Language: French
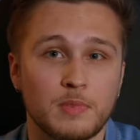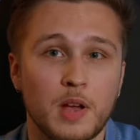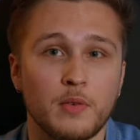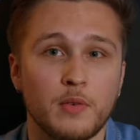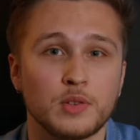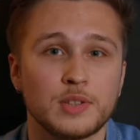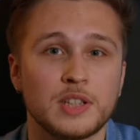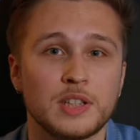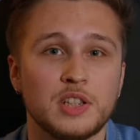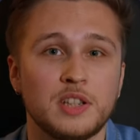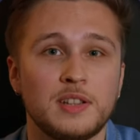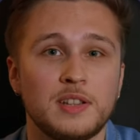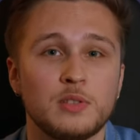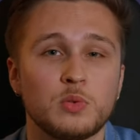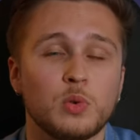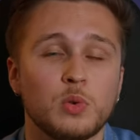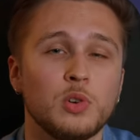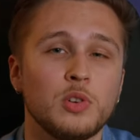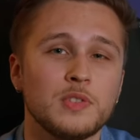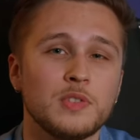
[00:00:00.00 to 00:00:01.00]
Avant ça, j'étais
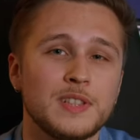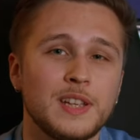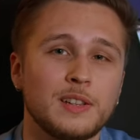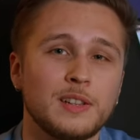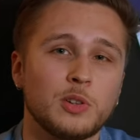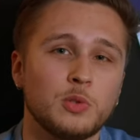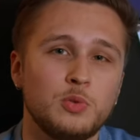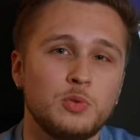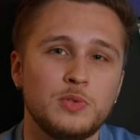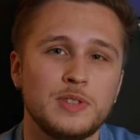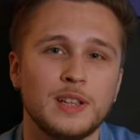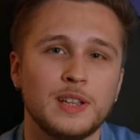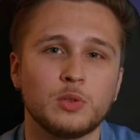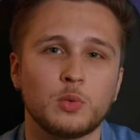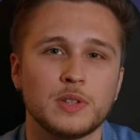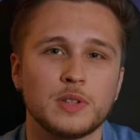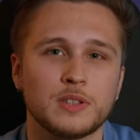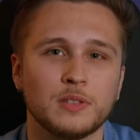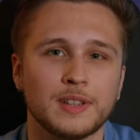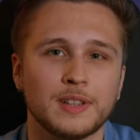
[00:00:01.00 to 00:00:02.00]
sur l'ancêtre du
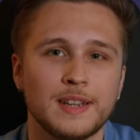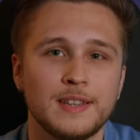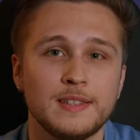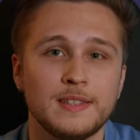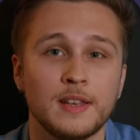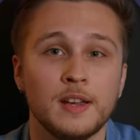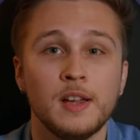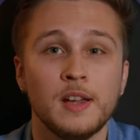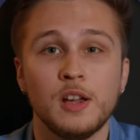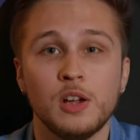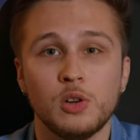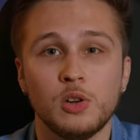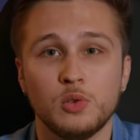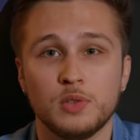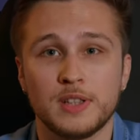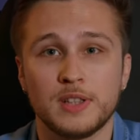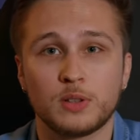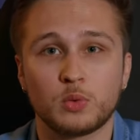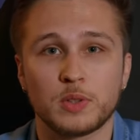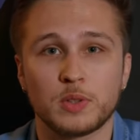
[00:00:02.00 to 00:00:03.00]
Z313, le
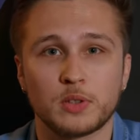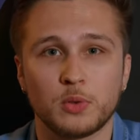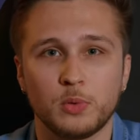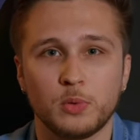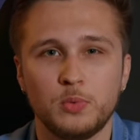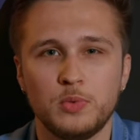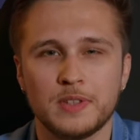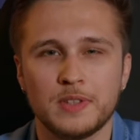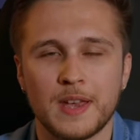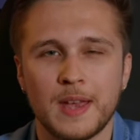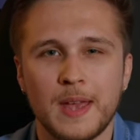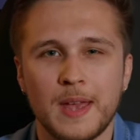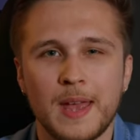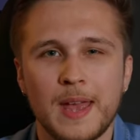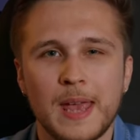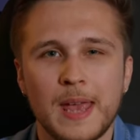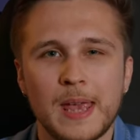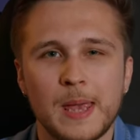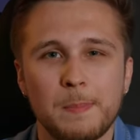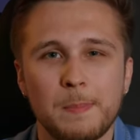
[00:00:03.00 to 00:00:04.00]
Z312,
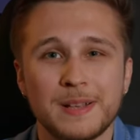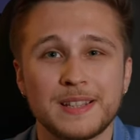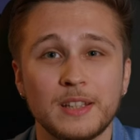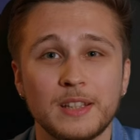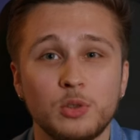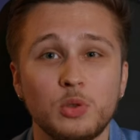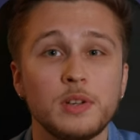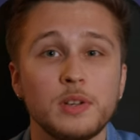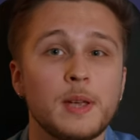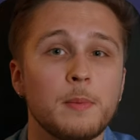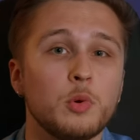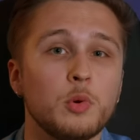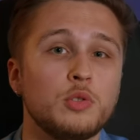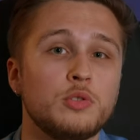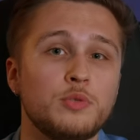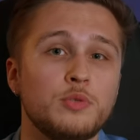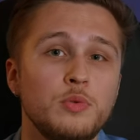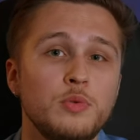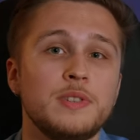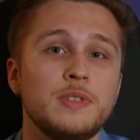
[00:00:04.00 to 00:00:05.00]
et passer deux gammes
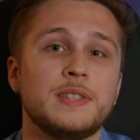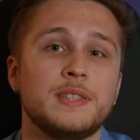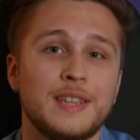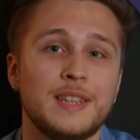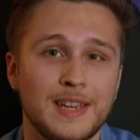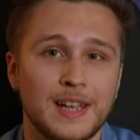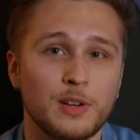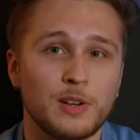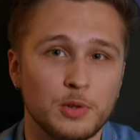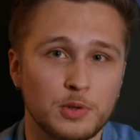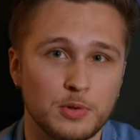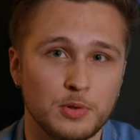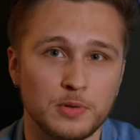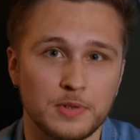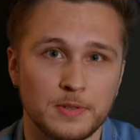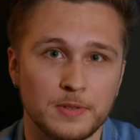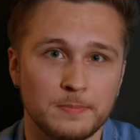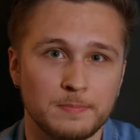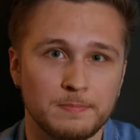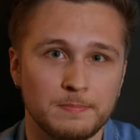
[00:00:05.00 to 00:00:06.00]
au-dessus, c'est quelque
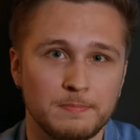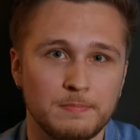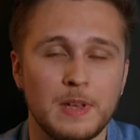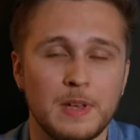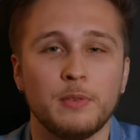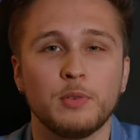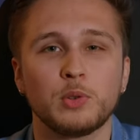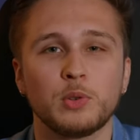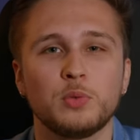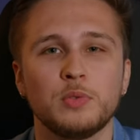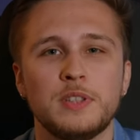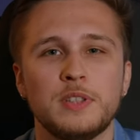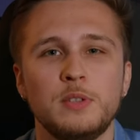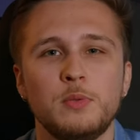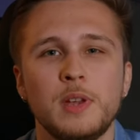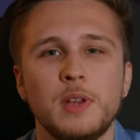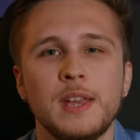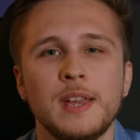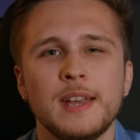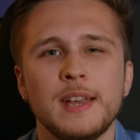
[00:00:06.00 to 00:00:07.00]
chose. Mais avant de
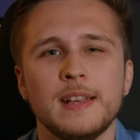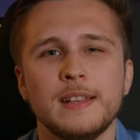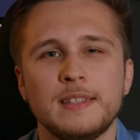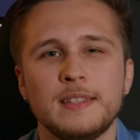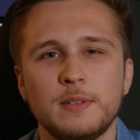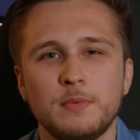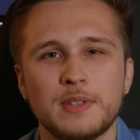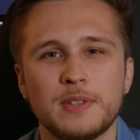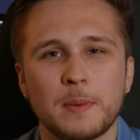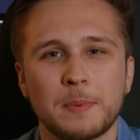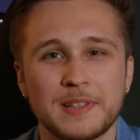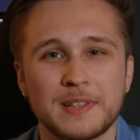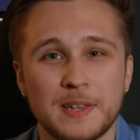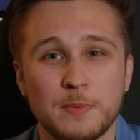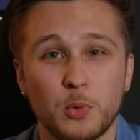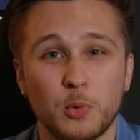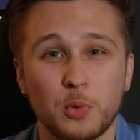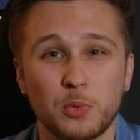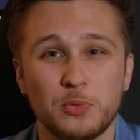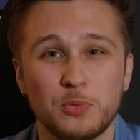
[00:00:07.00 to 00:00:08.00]
continuer, si vous appréciez
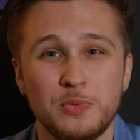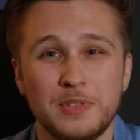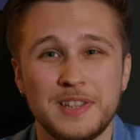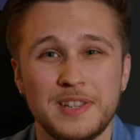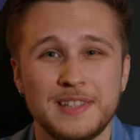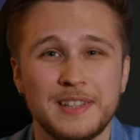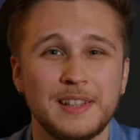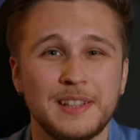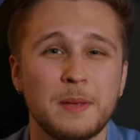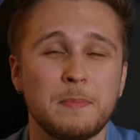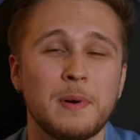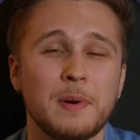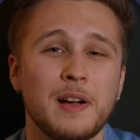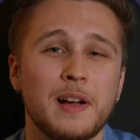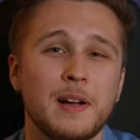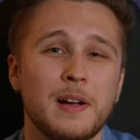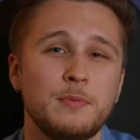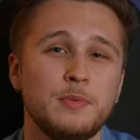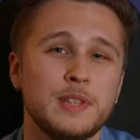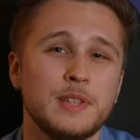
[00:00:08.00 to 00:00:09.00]
mon contenu, n'hésitez pas
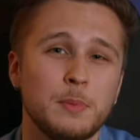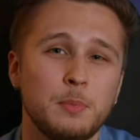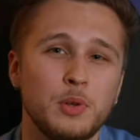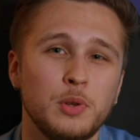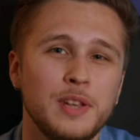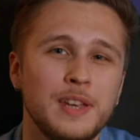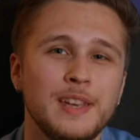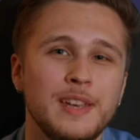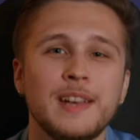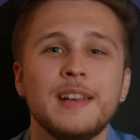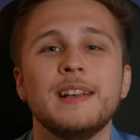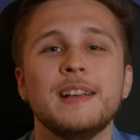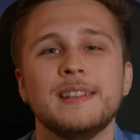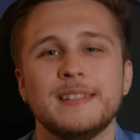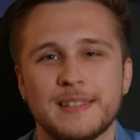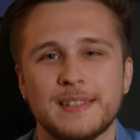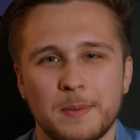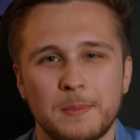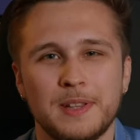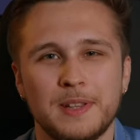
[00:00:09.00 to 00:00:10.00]
à vous abonner,
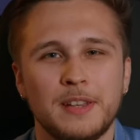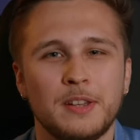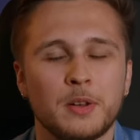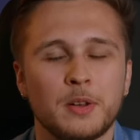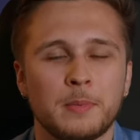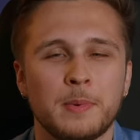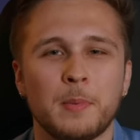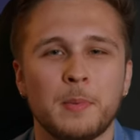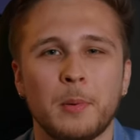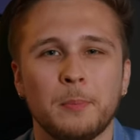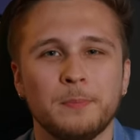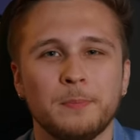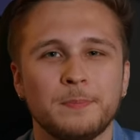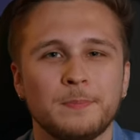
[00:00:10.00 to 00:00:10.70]
ça m'aide énormément.